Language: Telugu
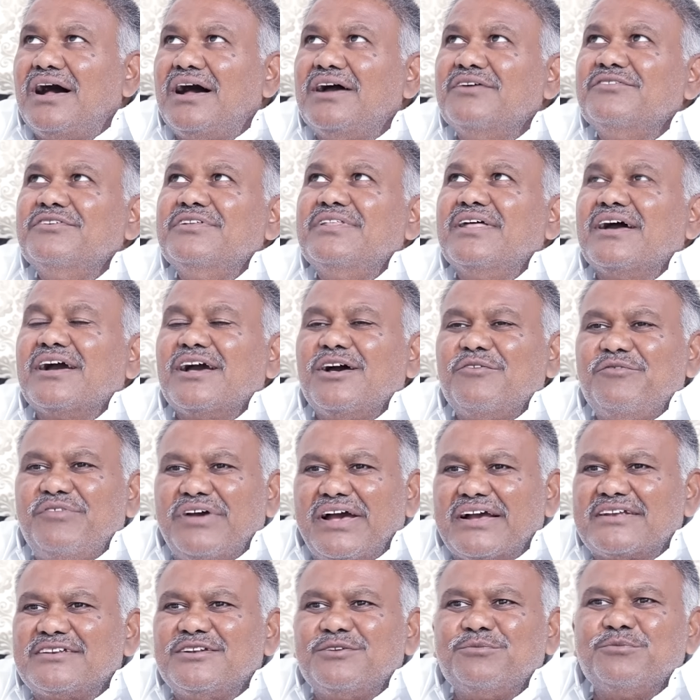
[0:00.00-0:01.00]
ఆ విధంగా
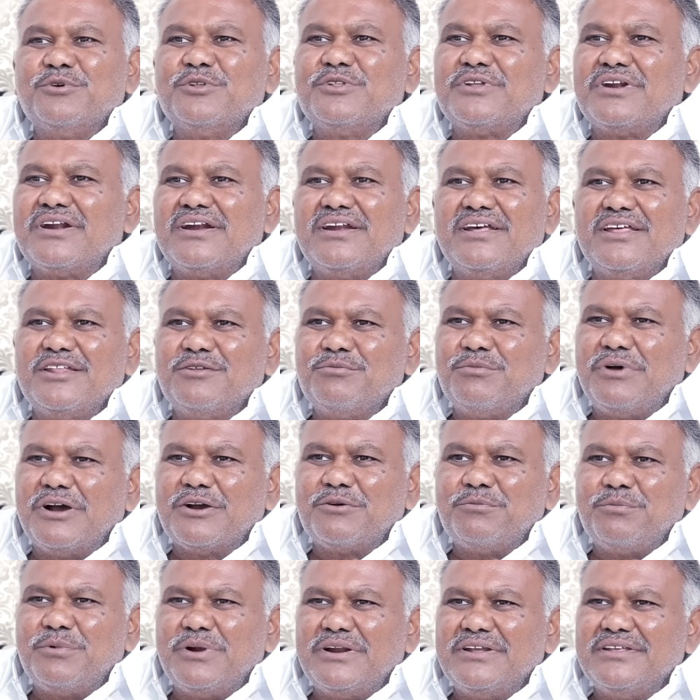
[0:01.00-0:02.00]
ఫ్యాక్షన్ ముద్ర అనేది
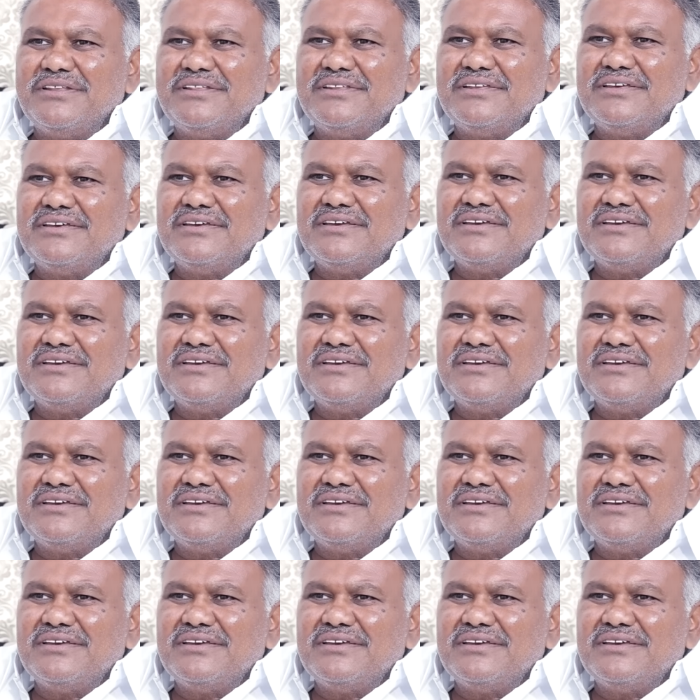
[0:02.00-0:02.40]
మాకు పడింది